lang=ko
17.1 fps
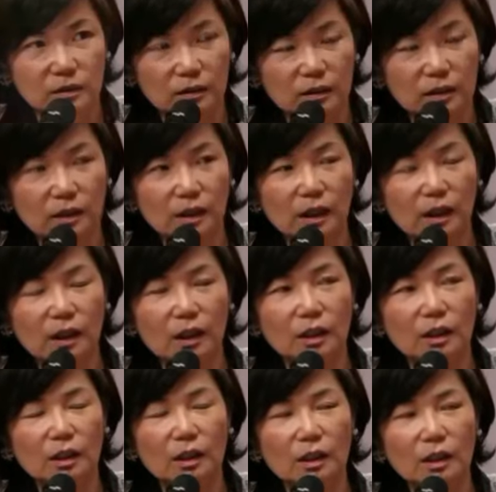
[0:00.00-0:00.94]
그러니까
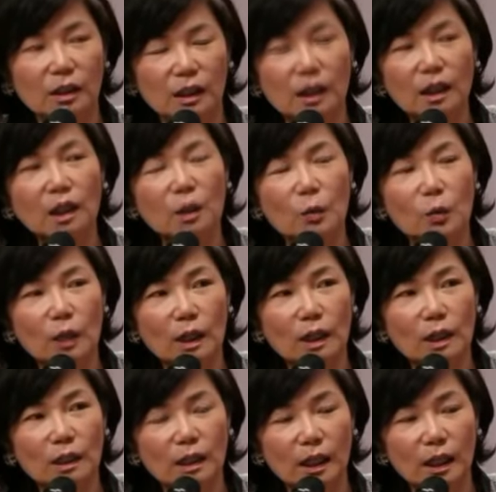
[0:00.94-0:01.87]
내가 강하게
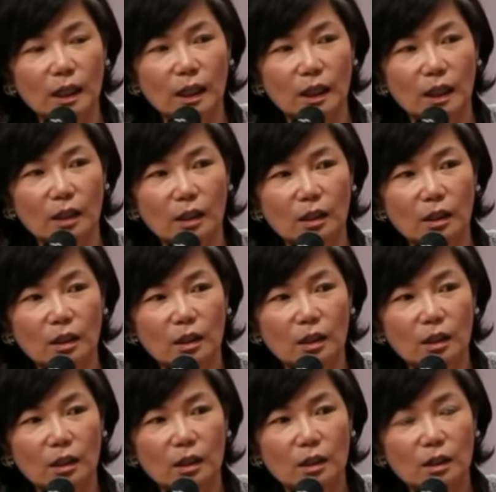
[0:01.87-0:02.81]
원하는 게
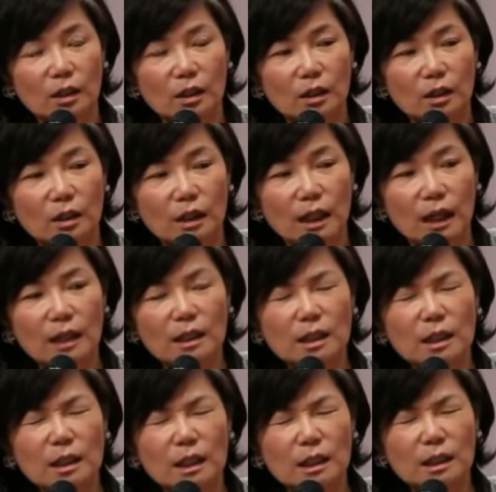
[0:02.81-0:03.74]

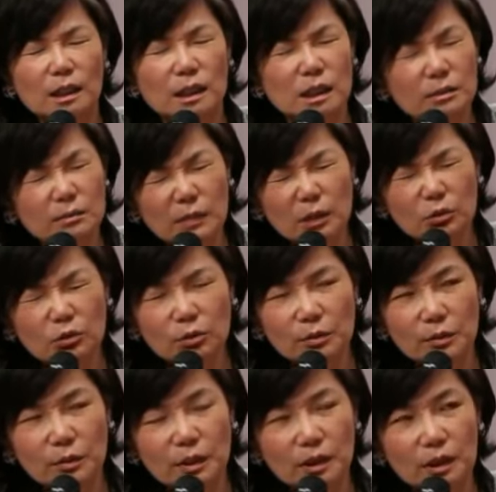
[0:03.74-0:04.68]
강의가 정말
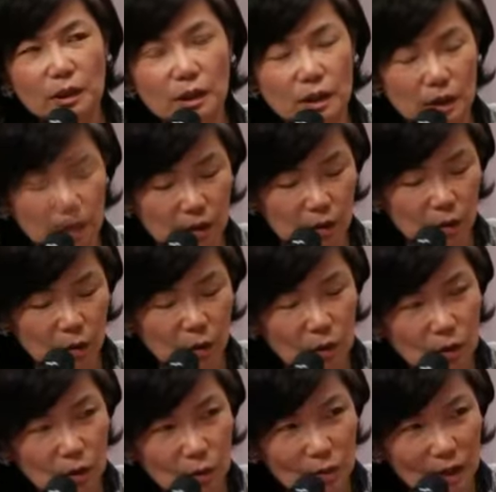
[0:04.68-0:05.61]
꿈이면
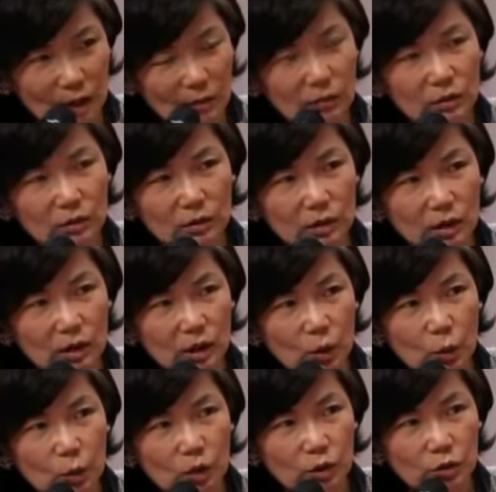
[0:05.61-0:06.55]
돈을 좀 참고 여기에
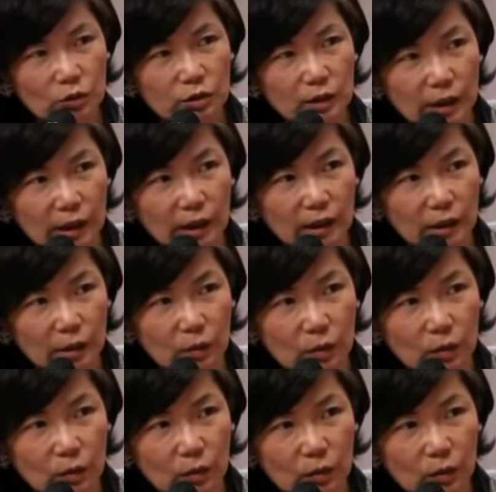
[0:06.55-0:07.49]
5년 투자해야
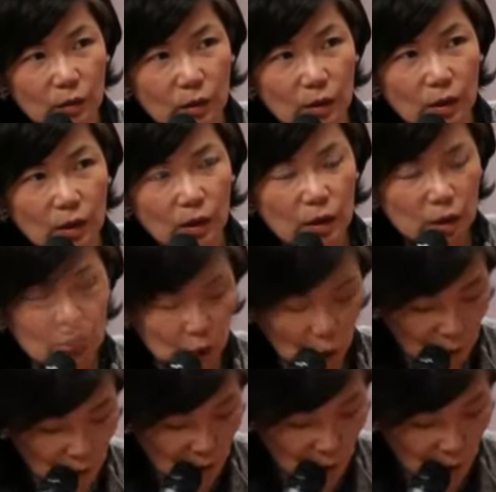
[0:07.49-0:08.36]
되고 네. 정말